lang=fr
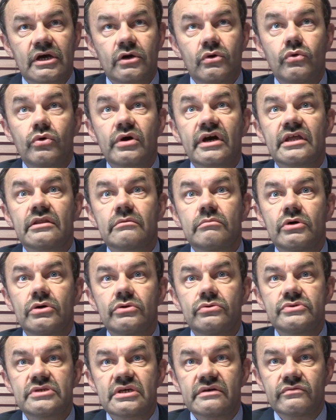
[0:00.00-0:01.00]

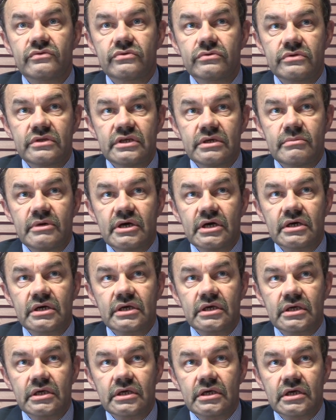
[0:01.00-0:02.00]
Concrètement, nous avons
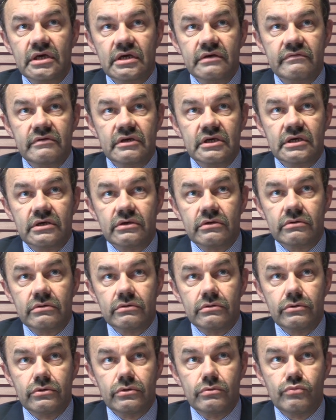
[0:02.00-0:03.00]
démarré avec
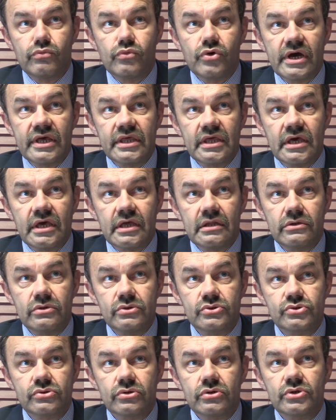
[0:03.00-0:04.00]
une
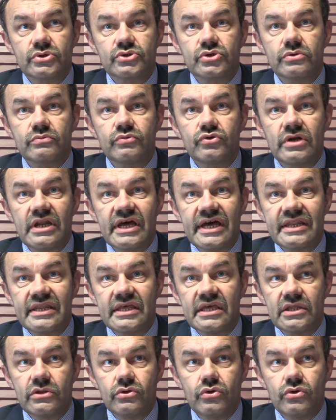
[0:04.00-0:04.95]
moyenne sur l'ensemble de l'année